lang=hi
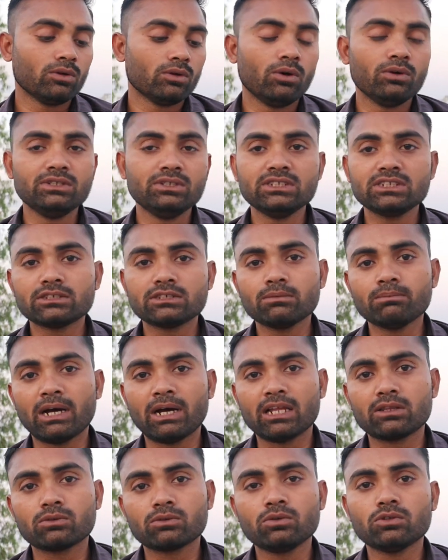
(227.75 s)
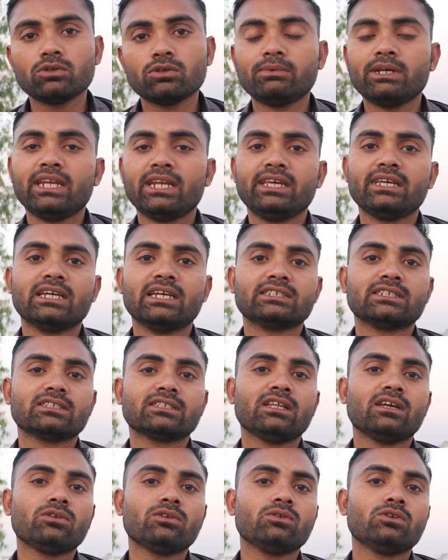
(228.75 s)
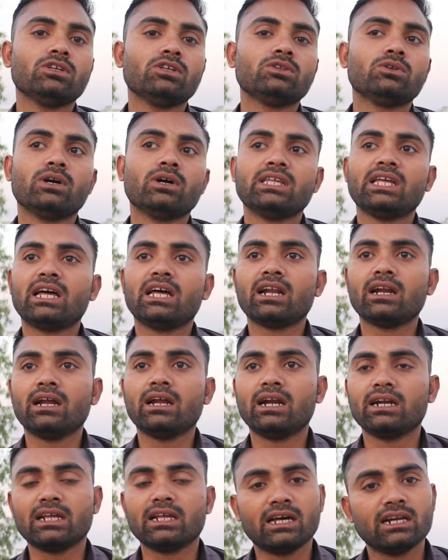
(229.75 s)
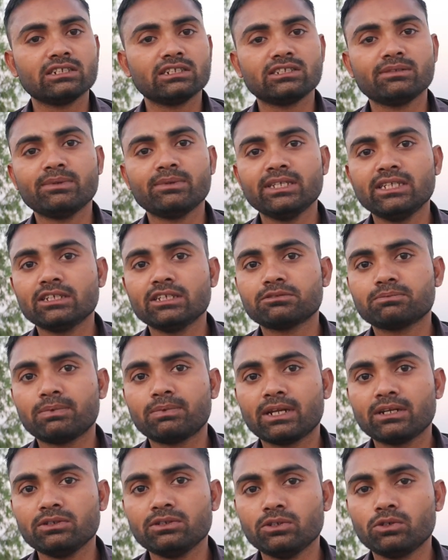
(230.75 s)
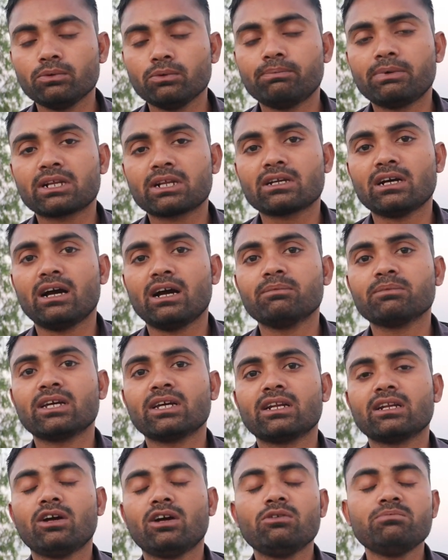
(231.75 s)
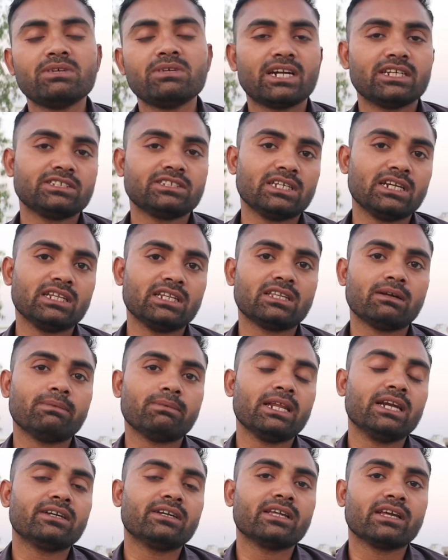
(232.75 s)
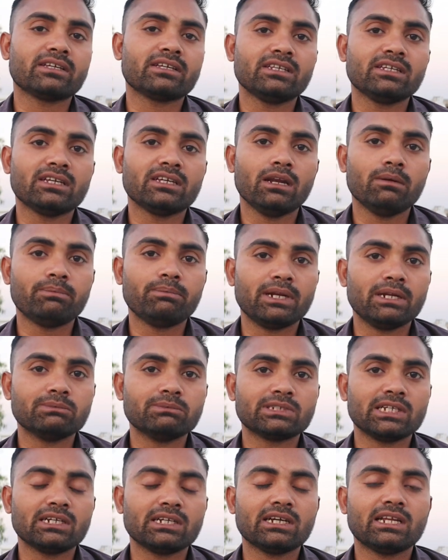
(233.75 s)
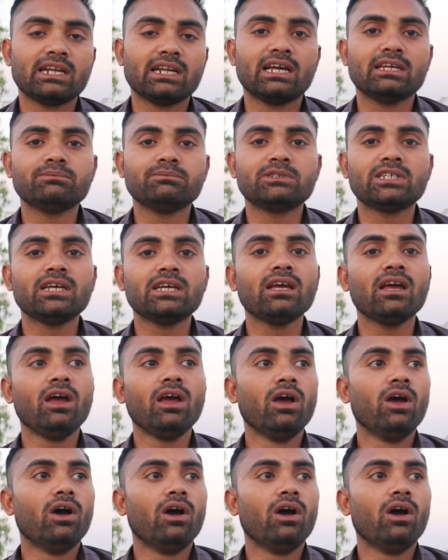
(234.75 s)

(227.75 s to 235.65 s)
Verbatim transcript: तो इस बात को तो मैं नहीं कह सकता क्योंकि 2018 से मैं इस पर यूट्यूब पर काम कर रहा हूँ मेरा चैनल था पहले टेक्निकल प्रेम शंकर नाम से